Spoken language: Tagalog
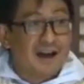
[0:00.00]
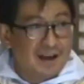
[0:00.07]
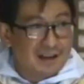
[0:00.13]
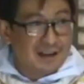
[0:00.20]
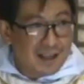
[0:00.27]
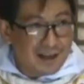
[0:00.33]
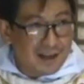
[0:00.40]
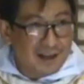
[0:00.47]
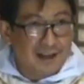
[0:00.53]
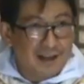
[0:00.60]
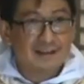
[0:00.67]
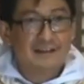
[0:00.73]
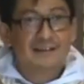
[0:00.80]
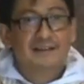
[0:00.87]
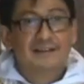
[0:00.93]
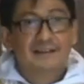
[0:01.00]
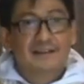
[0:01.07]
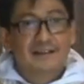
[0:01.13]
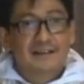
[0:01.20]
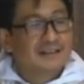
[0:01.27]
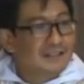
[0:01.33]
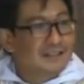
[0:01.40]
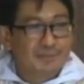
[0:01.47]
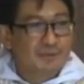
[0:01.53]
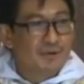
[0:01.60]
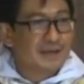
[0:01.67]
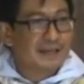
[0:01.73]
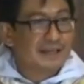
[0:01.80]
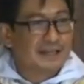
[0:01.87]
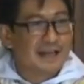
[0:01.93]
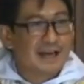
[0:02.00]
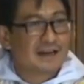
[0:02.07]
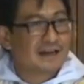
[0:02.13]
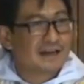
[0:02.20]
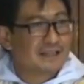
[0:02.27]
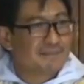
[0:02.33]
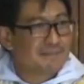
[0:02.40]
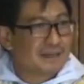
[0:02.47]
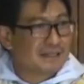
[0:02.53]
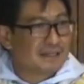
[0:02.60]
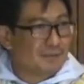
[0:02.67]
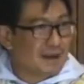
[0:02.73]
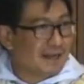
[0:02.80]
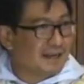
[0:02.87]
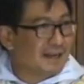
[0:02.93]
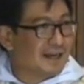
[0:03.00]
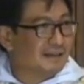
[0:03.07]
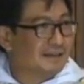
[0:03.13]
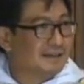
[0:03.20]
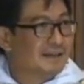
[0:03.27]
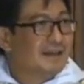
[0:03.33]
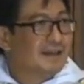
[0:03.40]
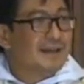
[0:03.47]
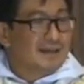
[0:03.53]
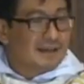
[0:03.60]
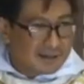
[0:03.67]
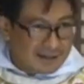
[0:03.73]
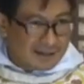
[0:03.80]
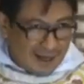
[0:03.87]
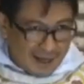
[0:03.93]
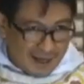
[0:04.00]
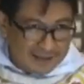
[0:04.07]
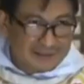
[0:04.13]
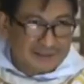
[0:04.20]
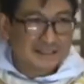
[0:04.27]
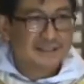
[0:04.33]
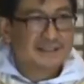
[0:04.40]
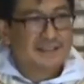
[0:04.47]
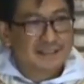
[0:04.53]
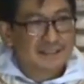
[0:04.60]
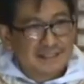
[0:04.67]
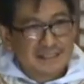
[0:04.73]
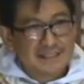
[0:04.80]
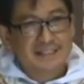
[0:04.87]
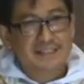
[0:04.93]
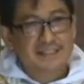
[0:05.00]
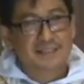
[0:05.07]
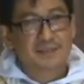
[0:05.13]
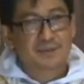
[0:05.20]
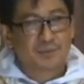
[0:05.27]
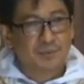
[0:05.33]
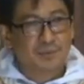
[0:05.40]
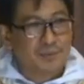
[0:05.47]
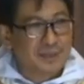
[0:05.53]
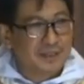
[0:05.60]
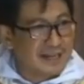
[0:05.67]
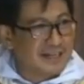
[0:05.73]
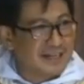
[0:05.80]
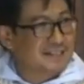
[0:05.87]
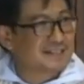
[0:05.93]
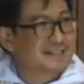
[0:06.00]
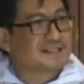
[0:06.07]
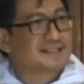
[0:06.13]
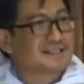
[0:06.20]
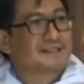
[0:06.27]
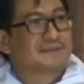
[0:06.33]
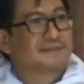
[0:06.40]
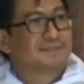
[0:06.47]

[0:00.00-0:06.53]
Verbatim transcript: hala, hindi mo kailangang ipaliwanag. God is with us.